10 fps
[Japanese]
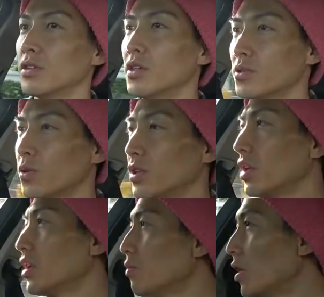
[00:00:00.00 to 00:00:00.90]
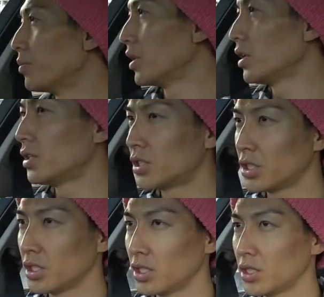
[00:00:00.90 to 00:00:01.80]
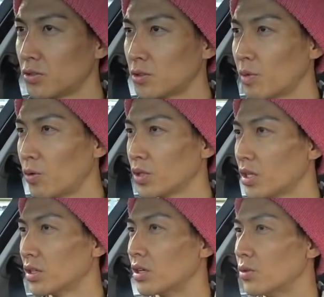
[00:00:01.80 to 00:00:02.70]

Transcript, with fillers: でそれで今 P1 に車を置いたんだけ